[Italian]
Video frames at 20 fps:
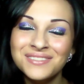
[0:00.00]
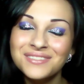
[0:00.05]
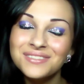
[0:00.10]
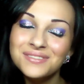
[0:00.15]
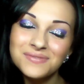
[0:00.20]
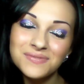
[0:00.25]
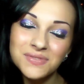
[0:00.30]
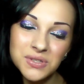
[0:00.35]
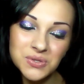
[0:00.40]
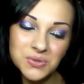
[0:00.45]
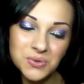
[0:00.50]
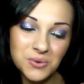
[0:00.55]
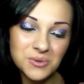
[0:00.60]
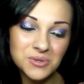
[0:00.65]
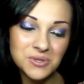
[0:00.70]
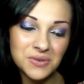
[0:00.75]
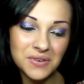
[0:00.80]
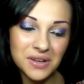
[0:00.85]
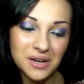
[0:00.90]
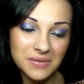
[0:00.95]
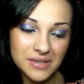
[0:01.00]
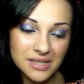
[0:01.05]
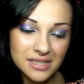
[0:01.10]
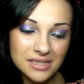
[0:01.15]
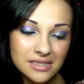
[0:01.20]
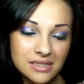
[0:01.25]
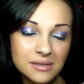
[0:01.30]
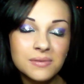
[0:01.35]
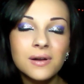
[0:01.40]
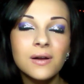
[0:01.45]
mi scuso
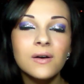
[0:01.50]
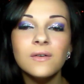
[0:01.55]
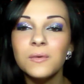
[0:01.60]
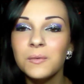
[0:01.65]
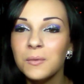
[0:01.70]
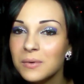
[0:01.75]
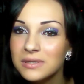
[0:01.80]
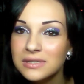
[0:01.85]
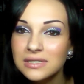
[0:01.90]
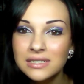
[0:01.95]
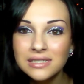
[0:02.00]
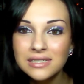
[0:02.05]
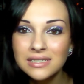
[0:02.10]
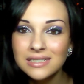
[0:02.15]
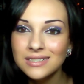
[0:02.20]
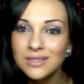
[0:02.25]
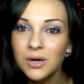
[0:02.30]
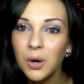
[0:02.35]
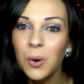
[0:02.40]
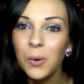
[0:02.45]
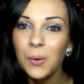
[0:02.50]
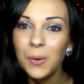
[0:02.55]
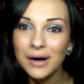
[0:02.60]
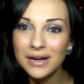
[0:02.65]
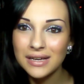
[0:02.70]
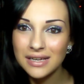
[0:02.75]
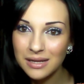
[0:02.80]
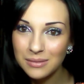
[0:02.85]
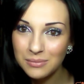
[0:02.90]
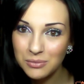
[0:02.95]
veramente, però oh, ho
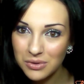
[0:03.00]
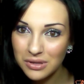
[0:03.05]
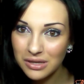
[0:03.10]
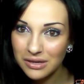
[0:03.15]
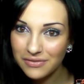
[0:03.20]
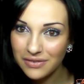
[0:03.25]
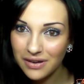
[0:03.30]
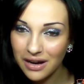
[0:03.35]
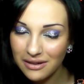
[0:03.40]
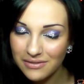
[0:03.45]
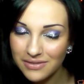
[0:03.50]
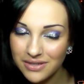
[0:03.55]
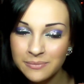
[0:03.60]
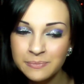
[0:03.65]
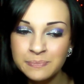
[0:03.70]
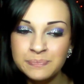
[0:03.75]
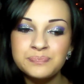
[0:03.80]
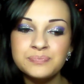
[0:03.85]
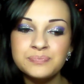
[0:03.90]
anche il mio da fave